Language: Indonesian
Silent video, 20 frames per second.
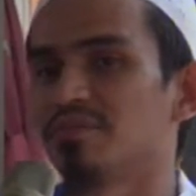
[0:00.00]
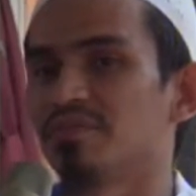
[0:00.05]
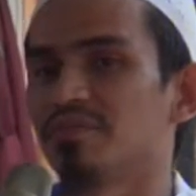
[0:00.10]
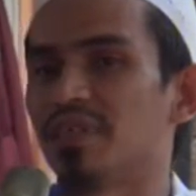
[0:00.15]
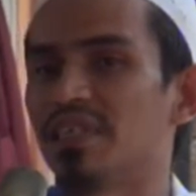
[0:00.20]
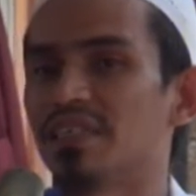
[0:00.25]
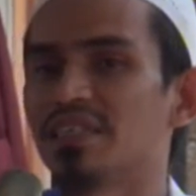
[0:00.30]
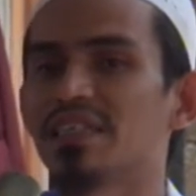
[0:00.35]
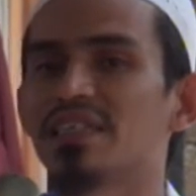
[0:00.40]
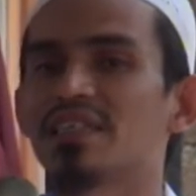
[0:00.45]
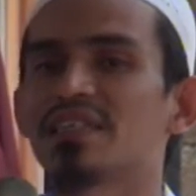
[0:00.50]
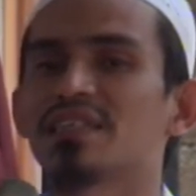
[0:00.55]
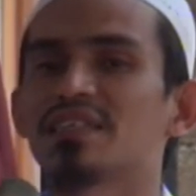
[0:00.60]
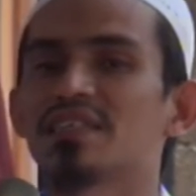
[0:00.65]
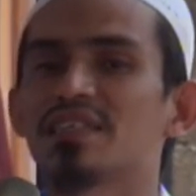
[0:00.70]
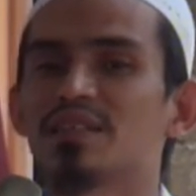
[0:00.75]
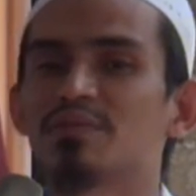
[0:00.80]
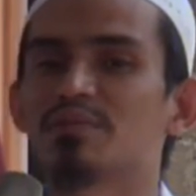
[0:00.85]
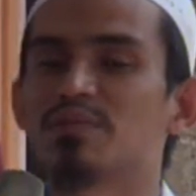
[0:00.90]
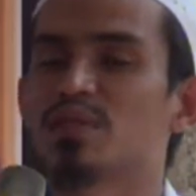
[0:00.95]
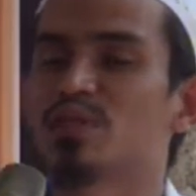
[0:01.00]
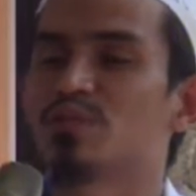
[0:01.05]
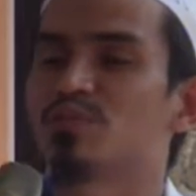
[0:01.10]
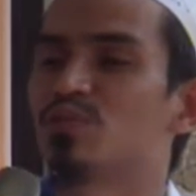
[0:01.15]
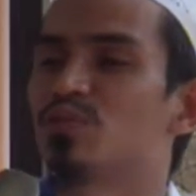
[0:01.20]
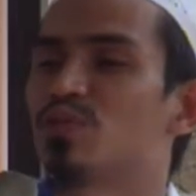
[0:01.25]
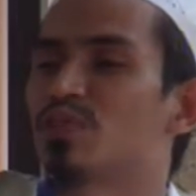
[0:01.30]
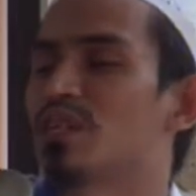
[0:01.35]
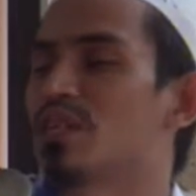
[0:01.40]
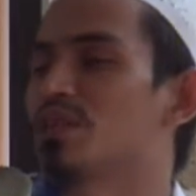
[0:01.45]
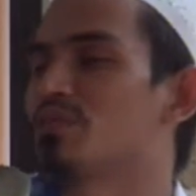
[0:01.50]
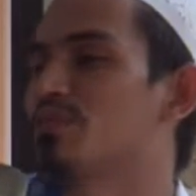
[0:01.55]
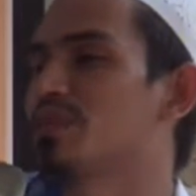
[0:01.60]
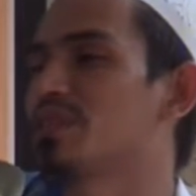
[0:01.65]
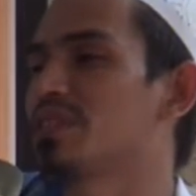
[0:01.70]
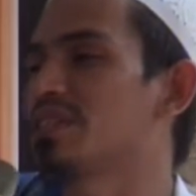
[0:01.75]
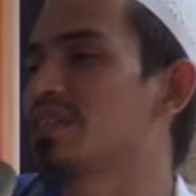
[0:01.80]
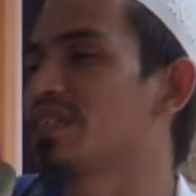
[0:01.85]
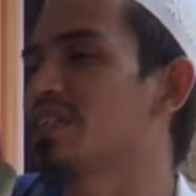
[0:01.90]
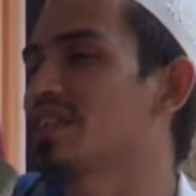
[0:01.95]
Banyak kita menemukan
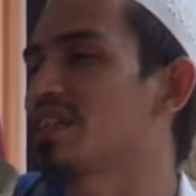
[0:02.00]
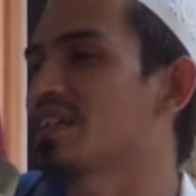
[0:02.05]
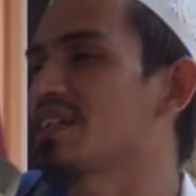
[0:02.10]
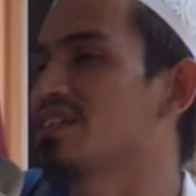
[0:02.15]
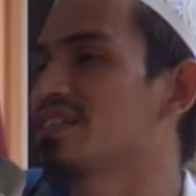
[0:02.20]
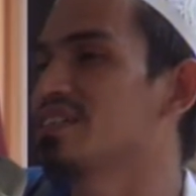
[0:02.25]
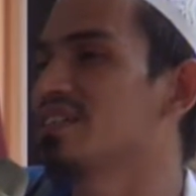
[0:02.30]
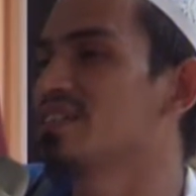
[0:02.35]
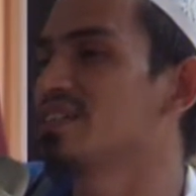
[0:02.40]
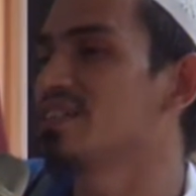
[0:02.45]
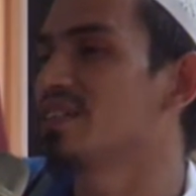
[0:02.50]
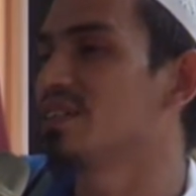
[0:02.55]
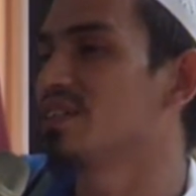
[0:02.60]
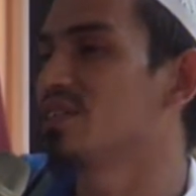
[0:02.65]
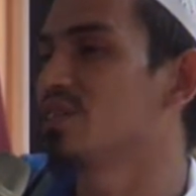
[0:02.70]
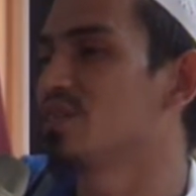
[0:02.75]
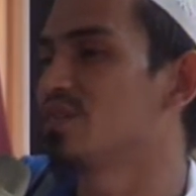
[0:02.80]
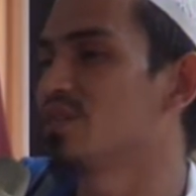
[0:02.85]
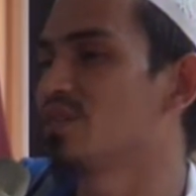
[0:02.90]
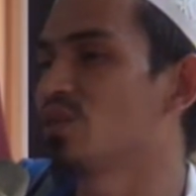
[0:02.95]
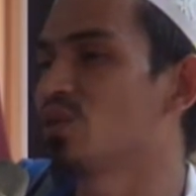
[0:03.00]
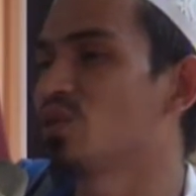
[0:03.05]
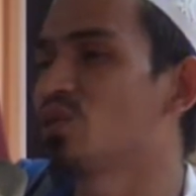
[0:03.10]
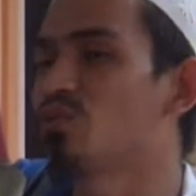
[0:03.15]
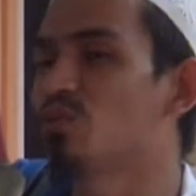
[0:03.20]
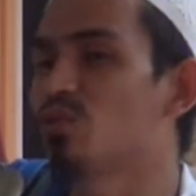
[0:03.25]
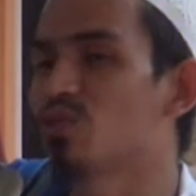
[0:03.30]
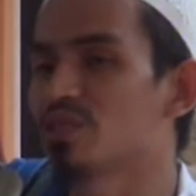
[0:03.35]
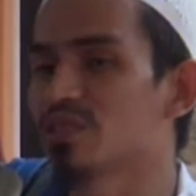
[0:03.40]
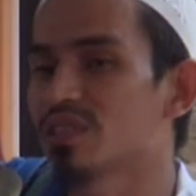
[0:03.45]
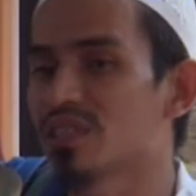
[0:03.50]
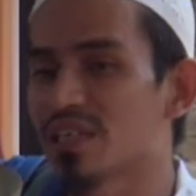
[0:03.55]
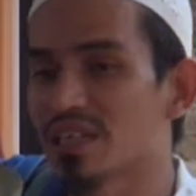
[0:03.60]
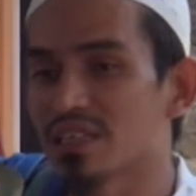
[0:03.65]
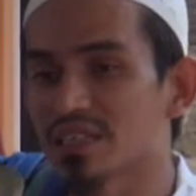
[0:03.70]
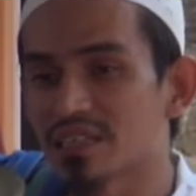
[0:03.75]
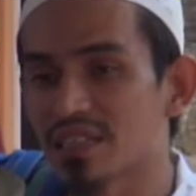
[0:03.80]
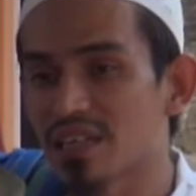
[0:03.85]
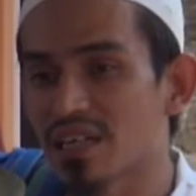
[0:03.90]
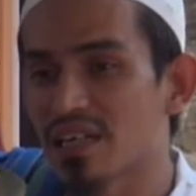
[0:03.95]
masyarakat kita ini yang ngomongnya
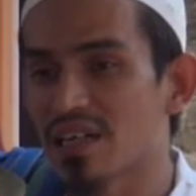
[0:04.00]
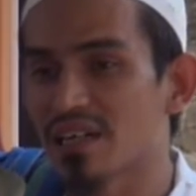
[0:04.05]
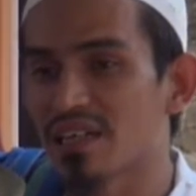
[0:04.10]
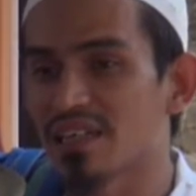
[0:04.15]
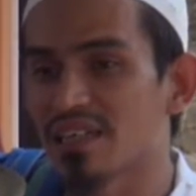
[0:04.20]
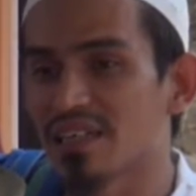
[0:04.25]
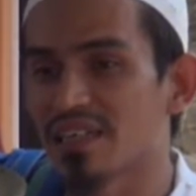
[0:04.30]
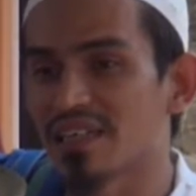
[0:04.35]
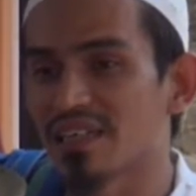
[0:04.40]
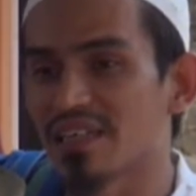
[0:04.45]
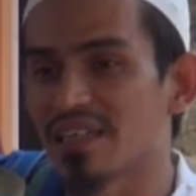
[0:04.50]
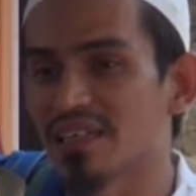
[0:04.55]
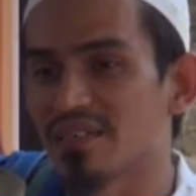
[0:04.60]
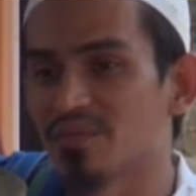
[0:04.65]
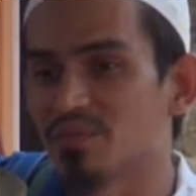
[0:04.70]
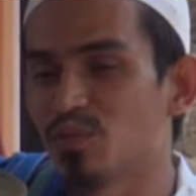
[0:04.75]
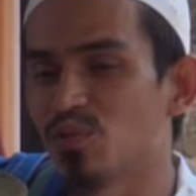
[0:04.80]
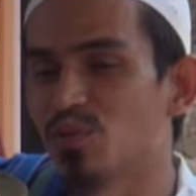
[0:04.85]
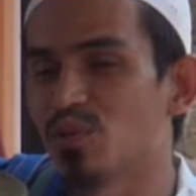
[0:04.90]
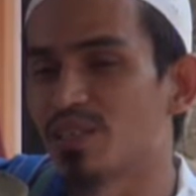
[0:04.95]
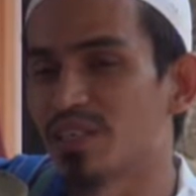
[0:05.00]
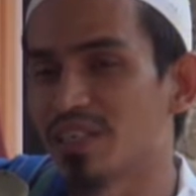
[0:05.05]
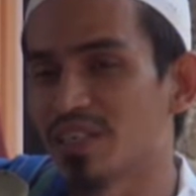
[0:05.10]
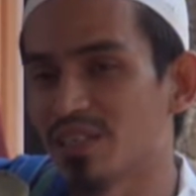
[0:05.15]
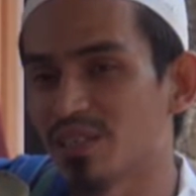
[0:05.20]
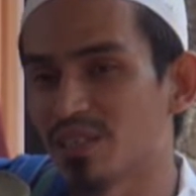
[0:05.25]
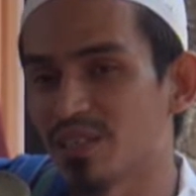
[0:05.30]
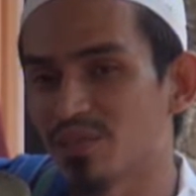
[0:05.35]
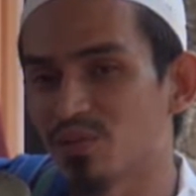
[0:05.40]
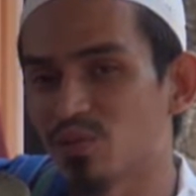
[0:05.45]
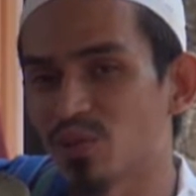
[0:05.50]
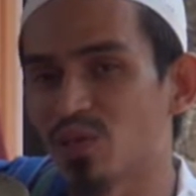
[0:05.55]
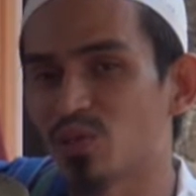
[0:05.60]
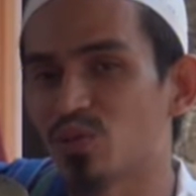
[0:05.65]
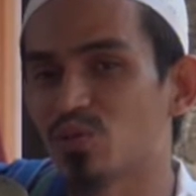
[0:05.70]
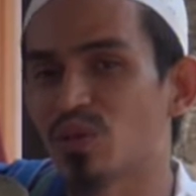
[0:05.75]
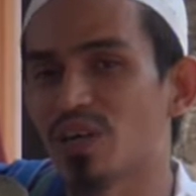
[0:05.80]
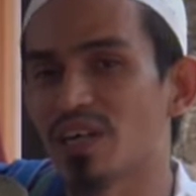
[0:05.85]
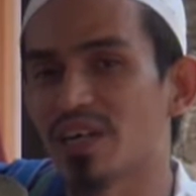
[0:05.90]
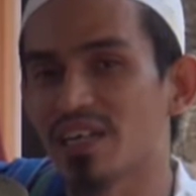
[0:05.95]
ngasal ya. Mungkin
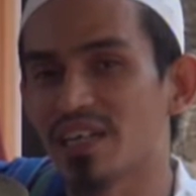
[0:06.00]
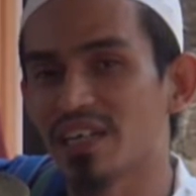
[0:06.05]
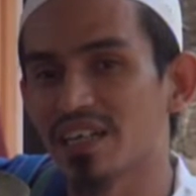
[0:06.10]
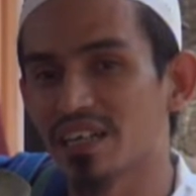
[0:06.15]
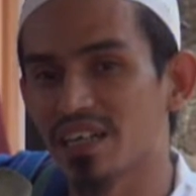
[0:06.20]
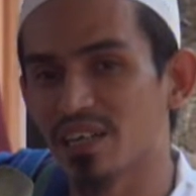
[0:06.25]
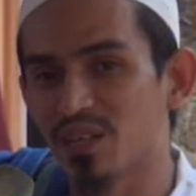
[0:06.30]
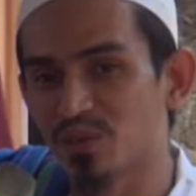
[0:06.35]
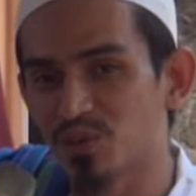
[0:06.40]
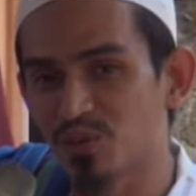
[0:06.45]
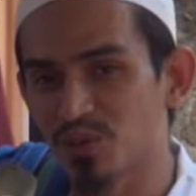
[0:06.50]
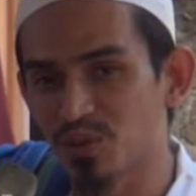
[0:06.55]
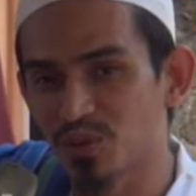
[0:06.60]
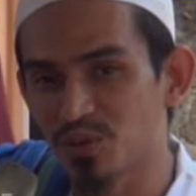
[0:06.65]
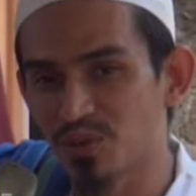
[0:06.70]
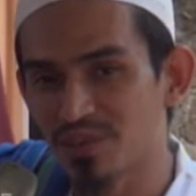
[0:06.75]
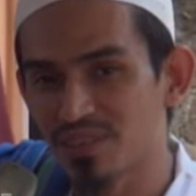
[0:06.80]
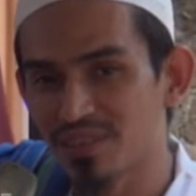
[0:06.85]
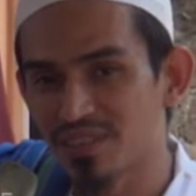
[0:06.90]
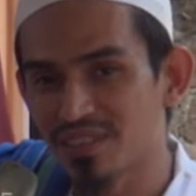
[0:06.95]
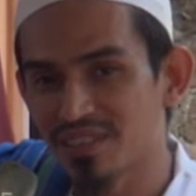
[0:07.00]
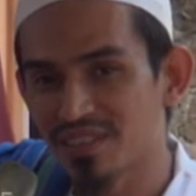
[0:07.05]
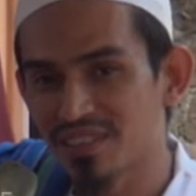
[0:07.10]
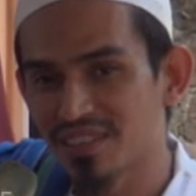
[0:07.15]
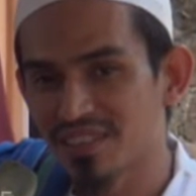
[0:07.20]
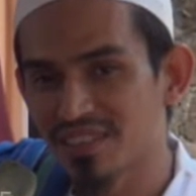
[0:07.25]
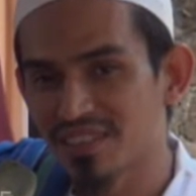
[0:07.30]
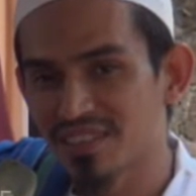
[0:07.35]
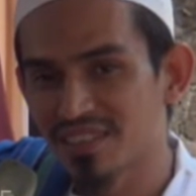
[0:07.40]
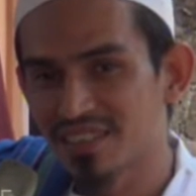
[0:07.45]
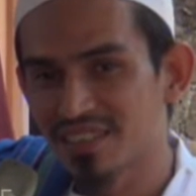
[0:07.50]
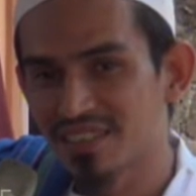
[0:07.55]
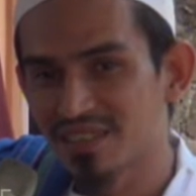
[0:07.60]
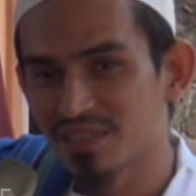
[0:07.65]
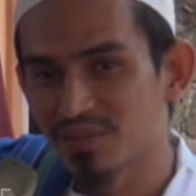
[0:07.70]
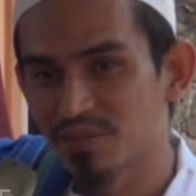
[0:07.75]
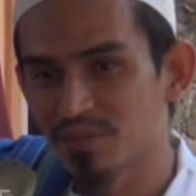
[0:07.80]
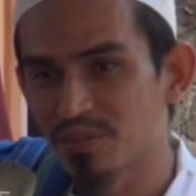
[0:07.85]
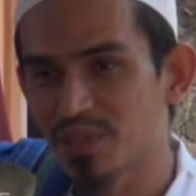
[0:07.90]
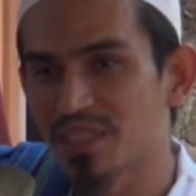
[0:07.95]
waktu akekah dulu
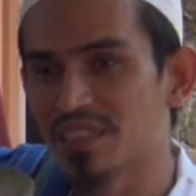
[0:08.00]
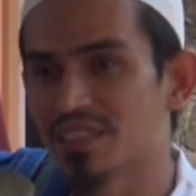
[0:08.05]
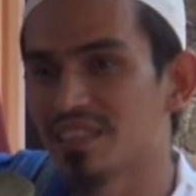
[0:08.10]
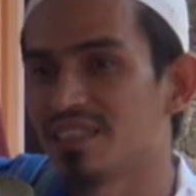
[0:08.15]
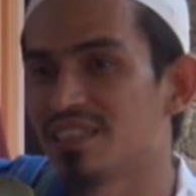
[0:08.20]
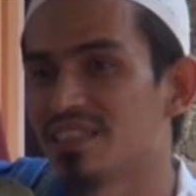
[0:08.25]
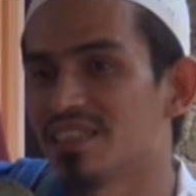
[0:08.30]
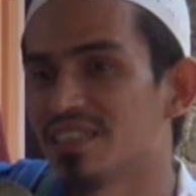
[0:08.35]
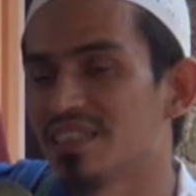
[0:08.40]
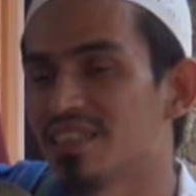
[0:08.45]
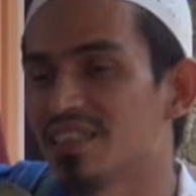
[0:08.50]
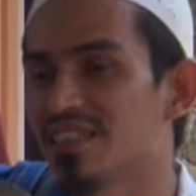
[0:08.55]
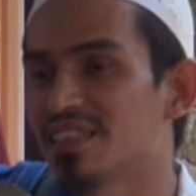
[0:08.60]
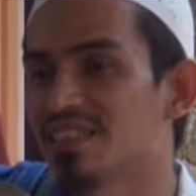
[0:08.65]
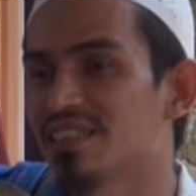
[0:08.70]
bikinnya